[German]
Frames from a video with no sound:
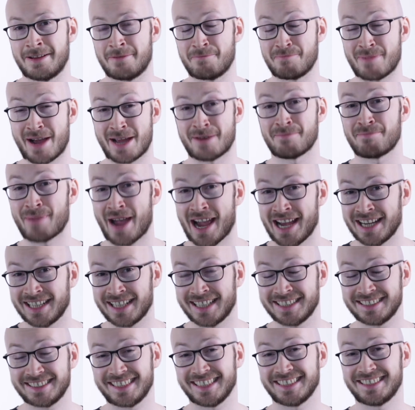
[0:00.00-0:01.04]
Mein
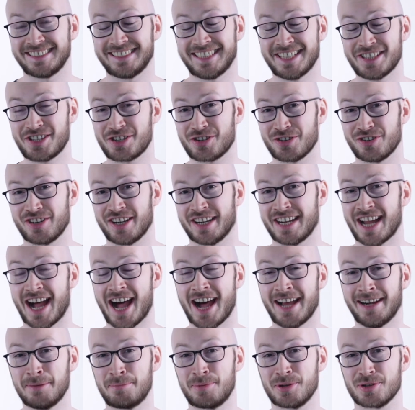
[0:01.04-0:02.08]
Beileid geht jetzt schon an
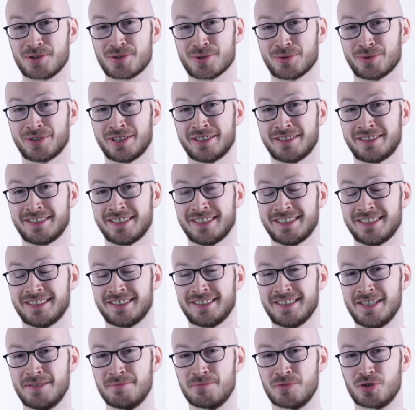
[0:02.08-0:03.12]
alle Personen, die in
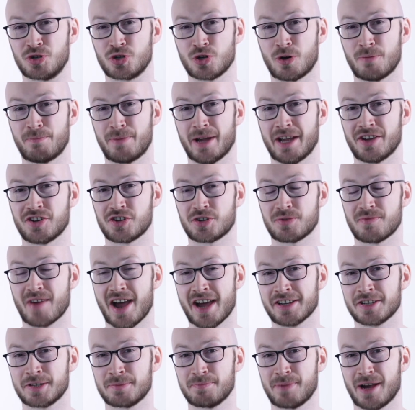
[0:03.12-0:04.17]
diesem Shop ein
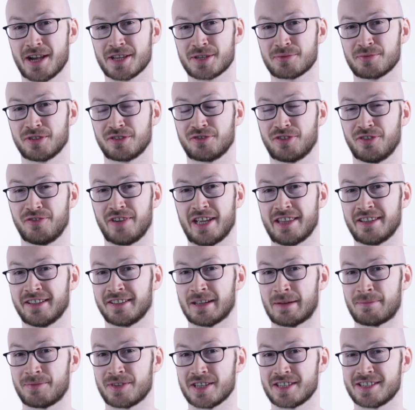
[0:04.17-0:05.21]
schwaches Passwort verwendet
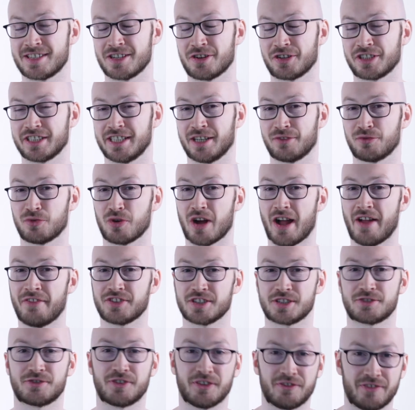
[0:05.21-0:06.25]
haben, das sie auch irgendwo
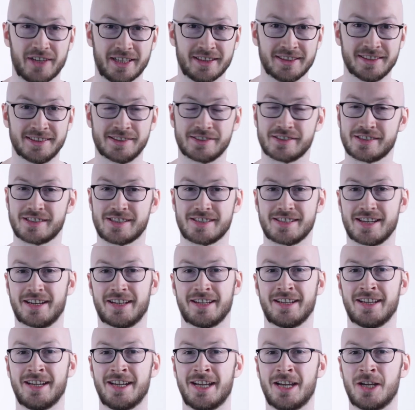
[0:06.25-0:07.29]
anders verwenden. Das ist
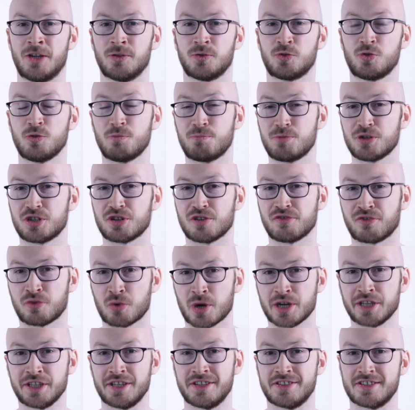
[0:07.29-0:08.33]
eine typische
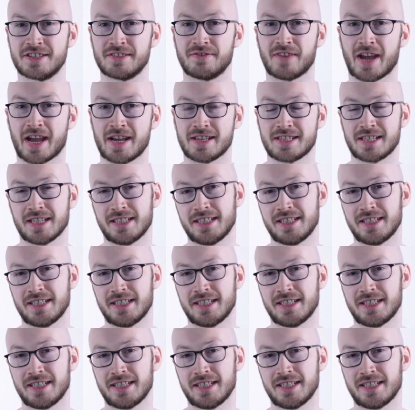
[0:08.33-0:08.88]
Vorgehensweise.